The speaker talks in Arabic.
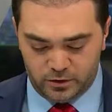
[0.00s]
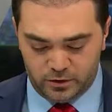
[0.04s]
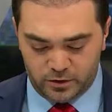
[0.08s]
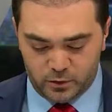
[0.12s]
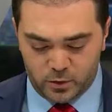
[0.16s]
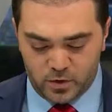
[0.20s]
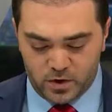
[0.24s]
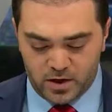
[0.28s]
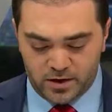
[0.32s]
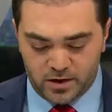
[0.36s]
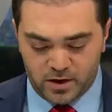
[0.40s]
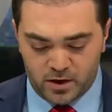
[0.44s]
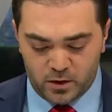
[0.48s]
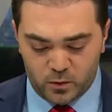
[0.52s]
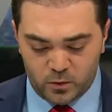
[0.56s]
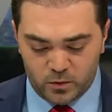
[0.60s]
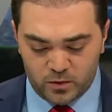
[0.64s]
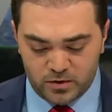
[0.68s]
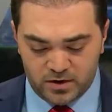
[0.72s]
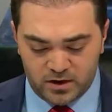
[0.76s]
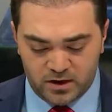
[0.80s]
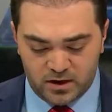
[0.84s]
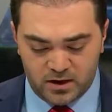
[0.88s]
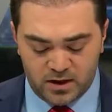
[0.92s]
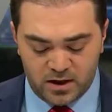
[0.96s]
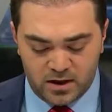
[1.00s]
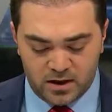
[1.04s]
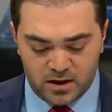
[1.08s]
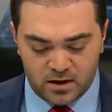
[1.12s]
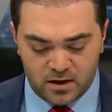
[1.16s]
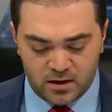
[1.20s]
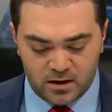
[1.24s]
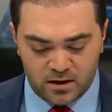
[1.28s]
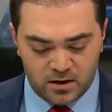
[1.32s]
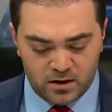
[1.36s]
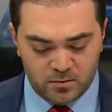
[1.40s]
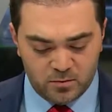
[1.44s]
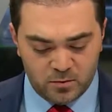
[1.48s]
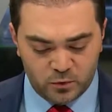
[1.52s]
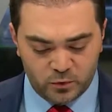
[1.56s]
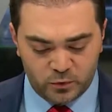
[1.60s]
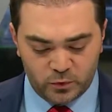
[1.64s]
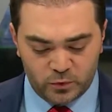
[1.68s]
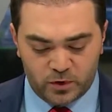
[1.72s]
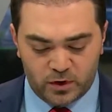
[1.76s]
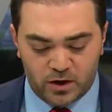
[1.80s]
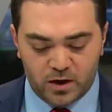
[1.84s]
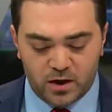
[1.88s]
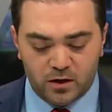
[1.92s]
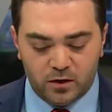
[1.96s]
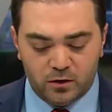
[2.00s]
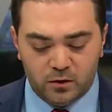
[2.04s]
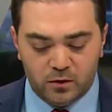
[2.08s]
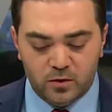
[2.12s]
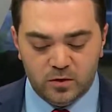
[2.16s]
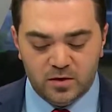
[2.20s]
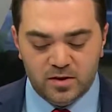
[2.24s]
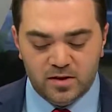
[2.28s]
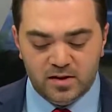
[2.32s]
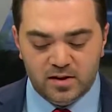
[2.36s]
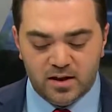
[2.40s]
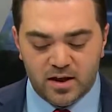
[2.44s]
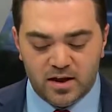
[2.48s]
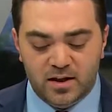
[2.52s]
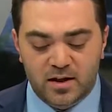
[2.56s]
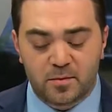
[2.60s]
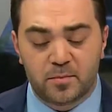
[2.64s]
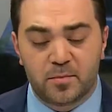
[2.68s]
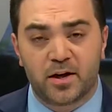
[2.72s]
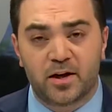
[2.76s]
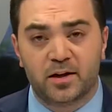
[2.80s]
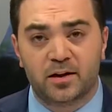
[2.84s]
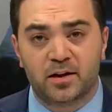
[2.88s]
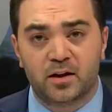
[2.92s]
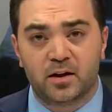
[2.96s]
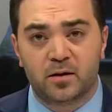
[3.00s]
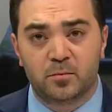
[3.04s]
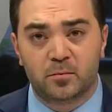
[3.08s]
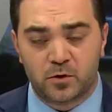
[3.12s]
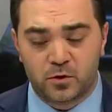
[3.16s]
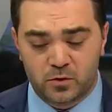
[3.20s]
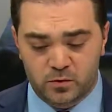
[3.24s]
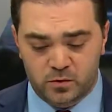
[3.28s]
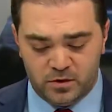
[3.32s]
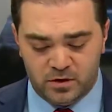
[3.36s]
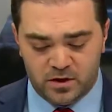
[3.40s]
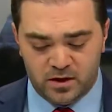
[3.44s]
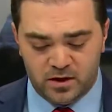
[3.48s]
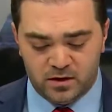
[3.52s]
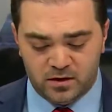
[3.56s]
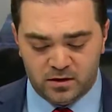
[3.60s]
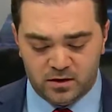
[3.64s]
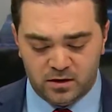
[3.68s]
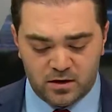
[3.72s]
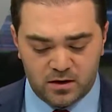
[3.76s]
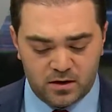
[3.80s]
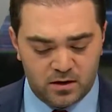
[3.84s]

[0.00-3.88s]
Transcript: ونعود إلى آه، موضوع القدس كان معنا من هناك